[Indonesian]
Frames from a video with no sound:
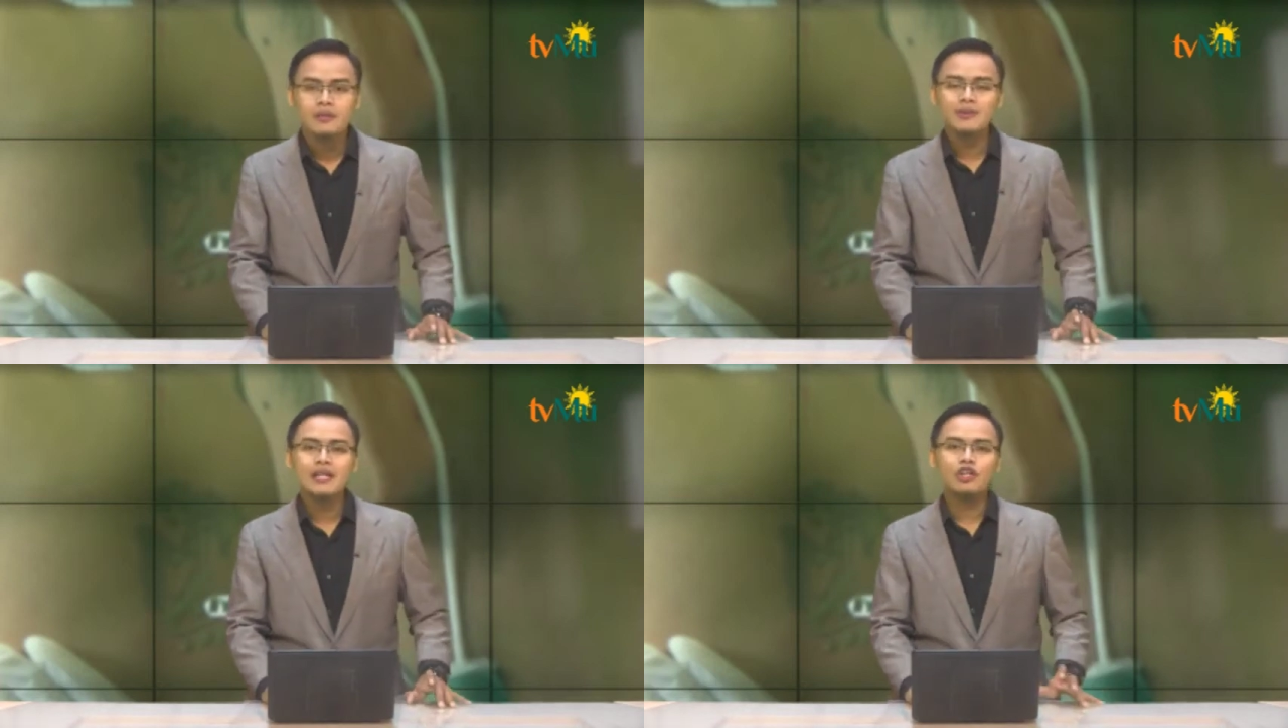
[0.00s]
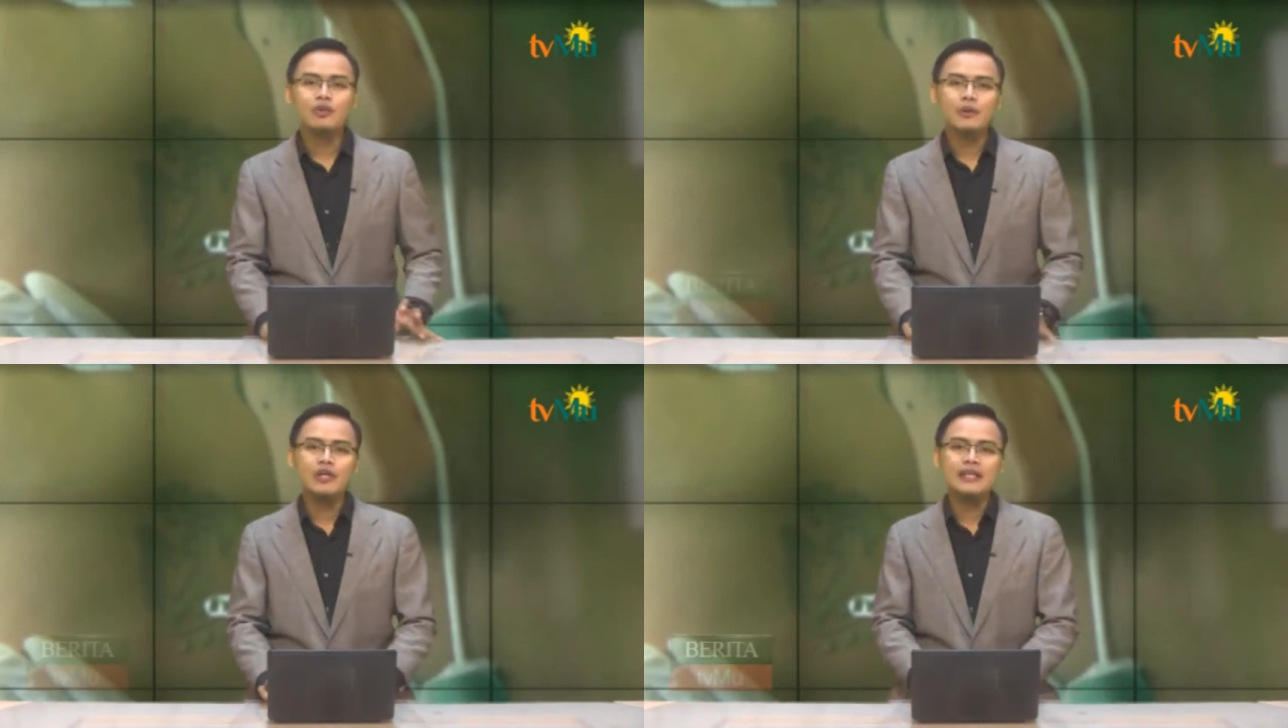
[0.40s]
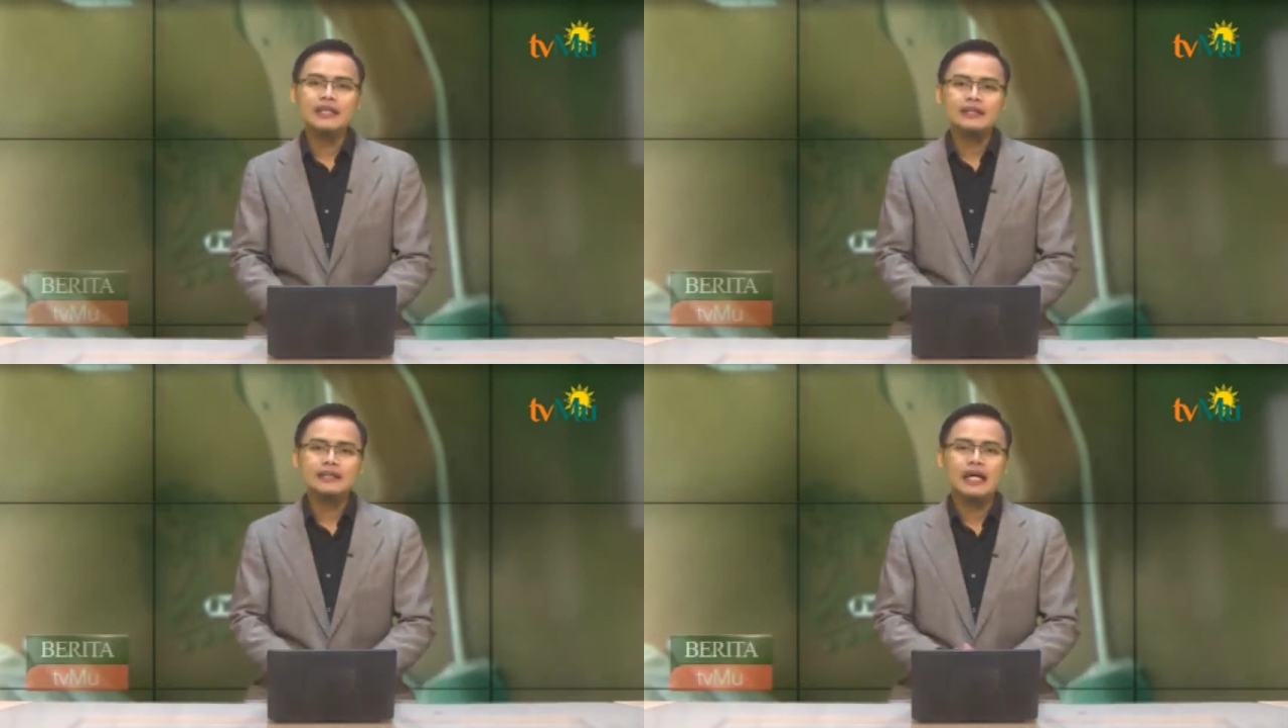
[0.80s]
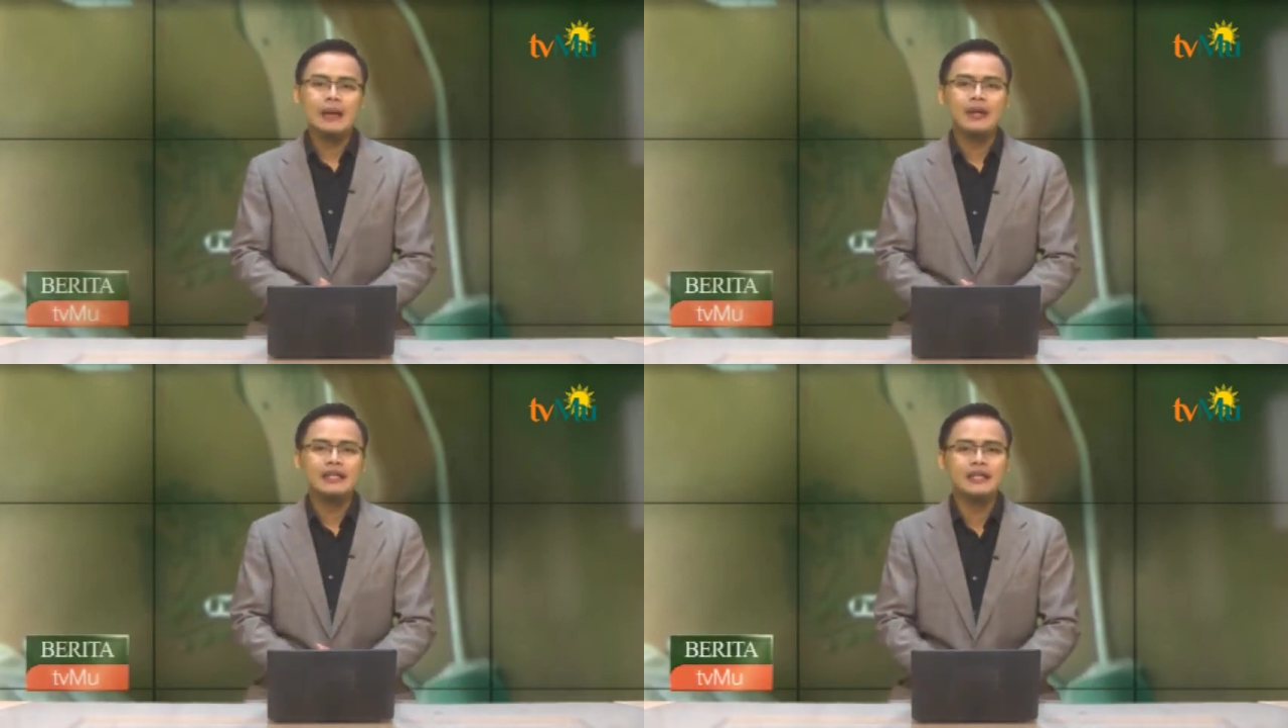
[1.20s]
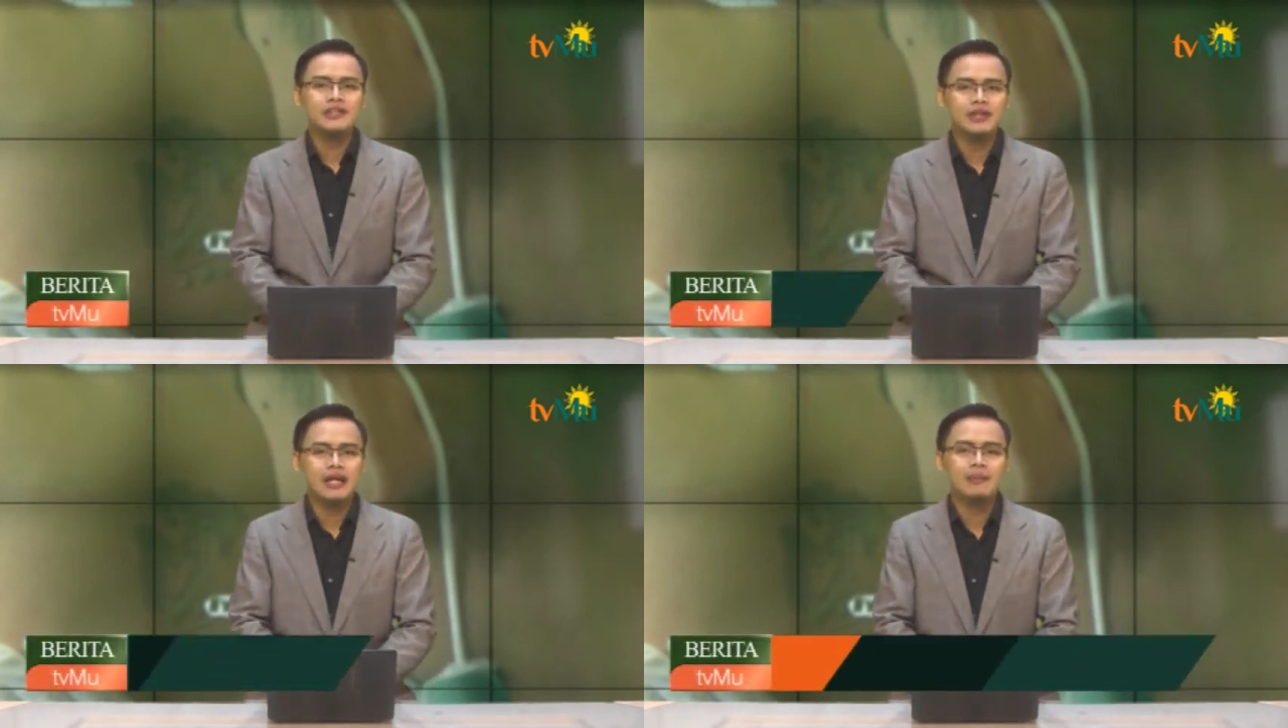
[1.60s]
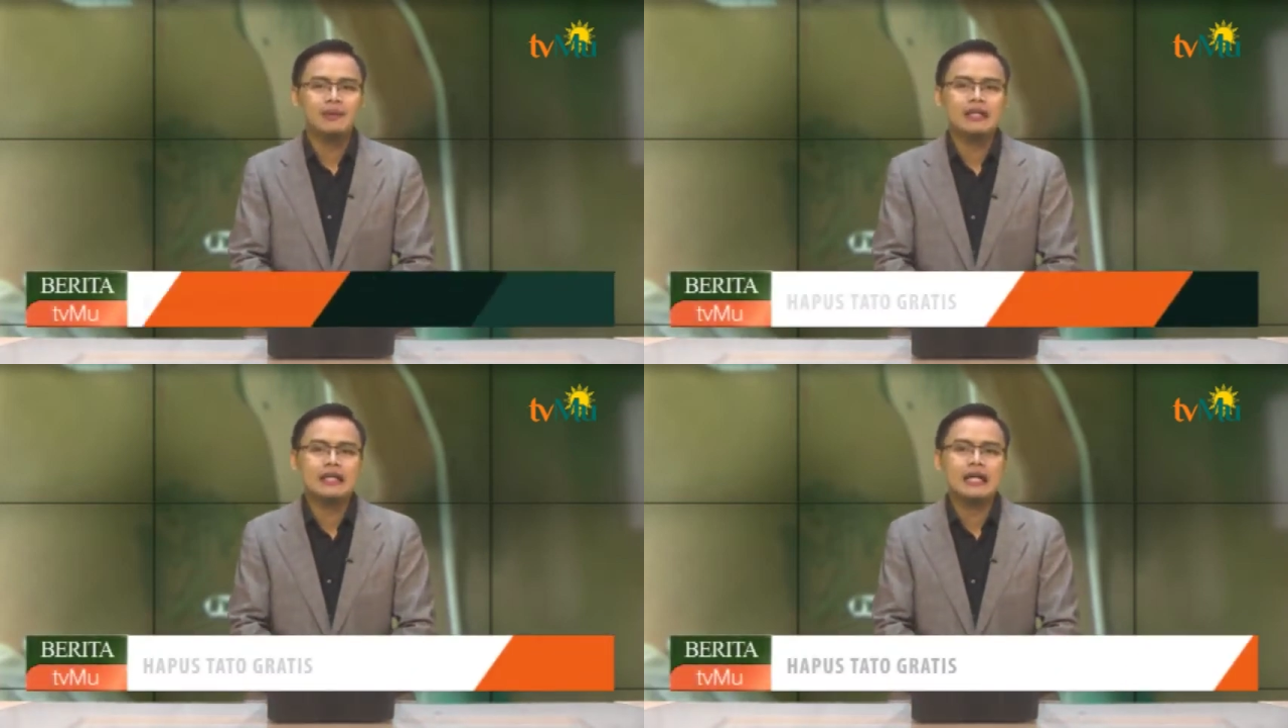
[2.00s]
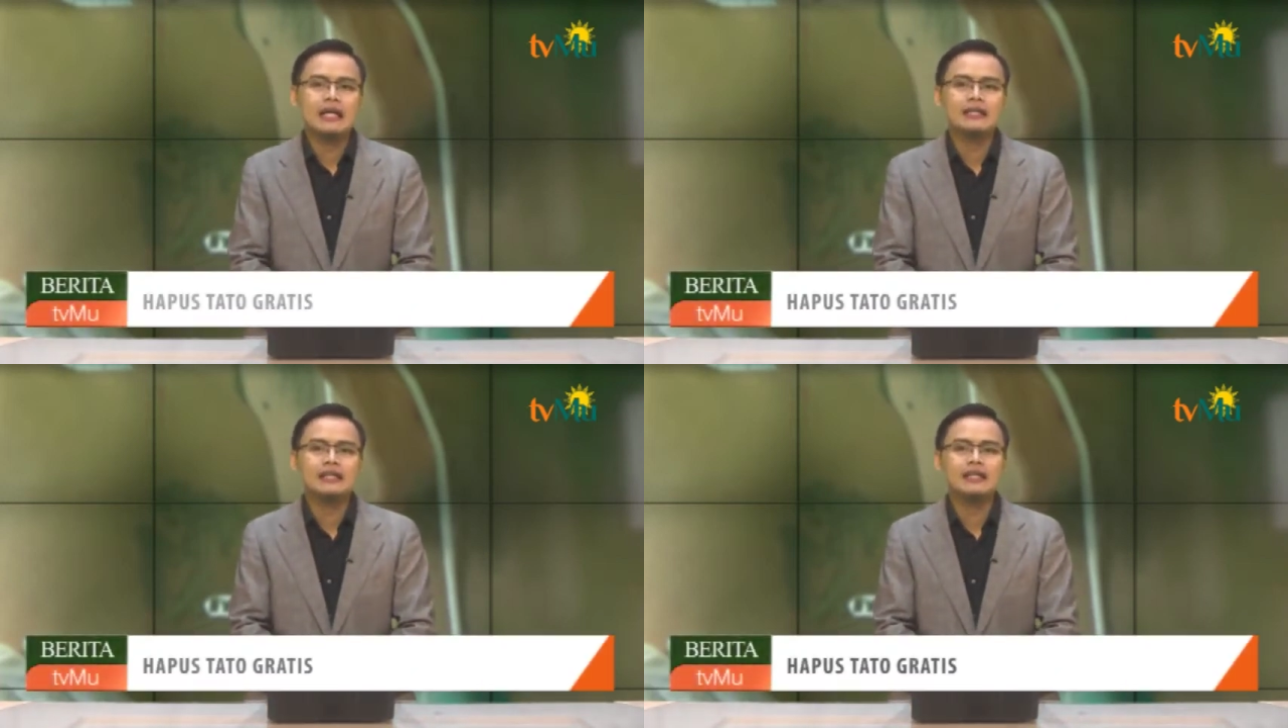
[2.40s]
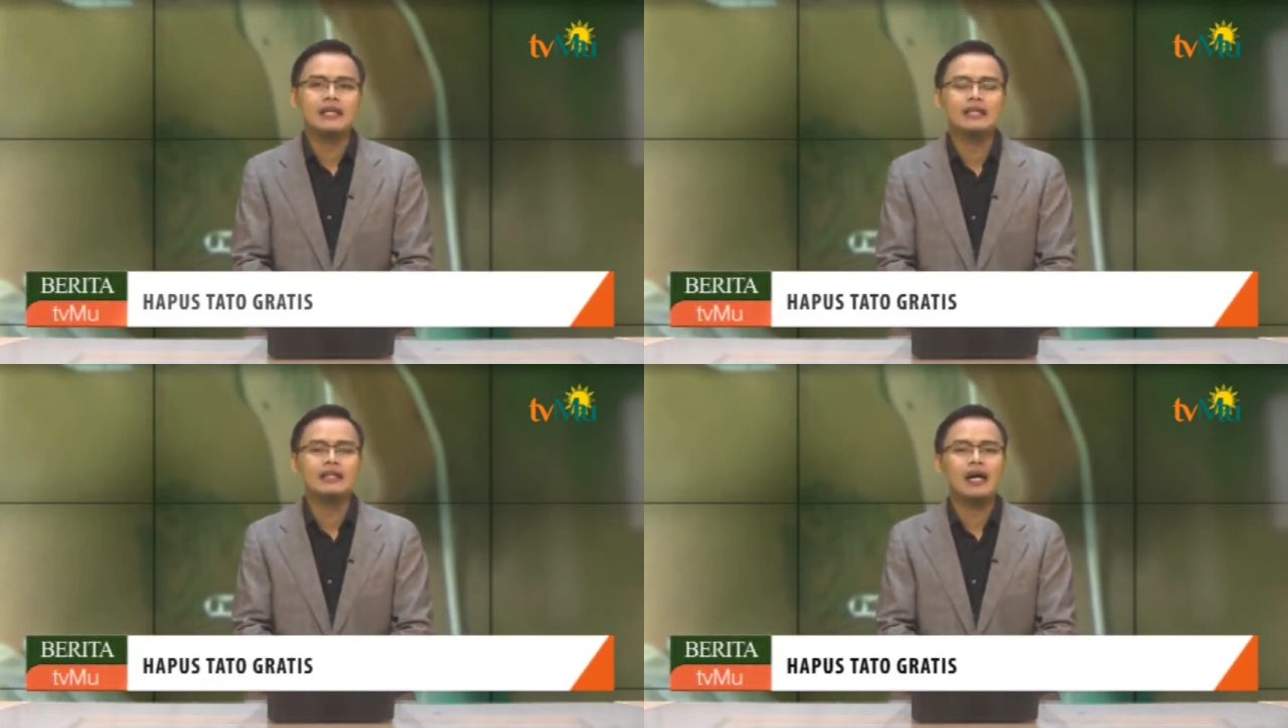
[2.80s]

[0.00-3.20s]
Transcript: Pemirsa komunitas sahabat hijrah menyelenggarakan kegiatan